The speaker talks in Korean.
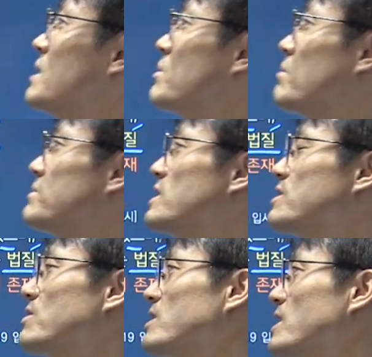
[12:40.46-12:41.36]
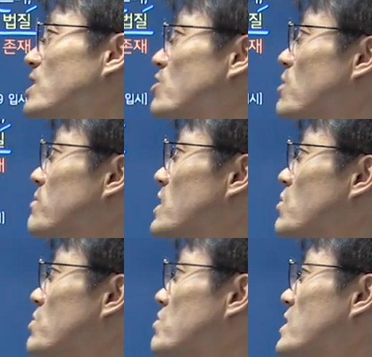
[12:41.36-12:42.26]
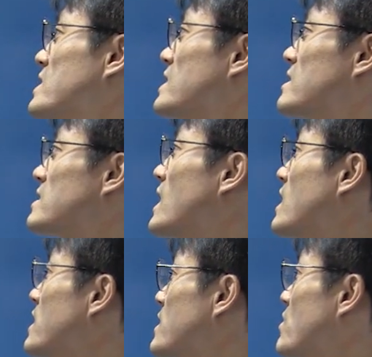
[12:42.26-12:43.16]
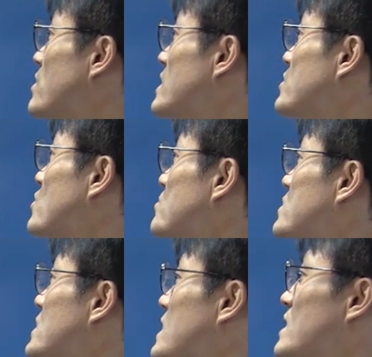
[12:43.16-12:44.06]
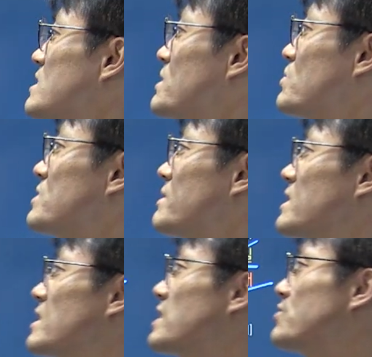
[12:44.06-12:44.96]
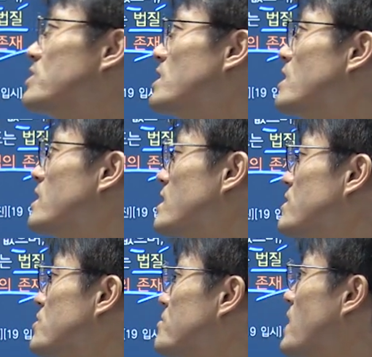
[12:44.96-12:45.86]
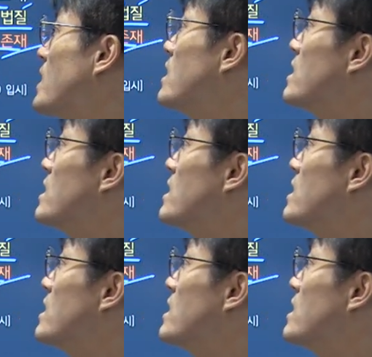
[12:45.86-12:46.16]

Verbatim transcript: 법질서나 사회규범, 도덕력과 일치하는가 이런 관점은 자, 양심의 존재 판단은 기준이 될 수 없다.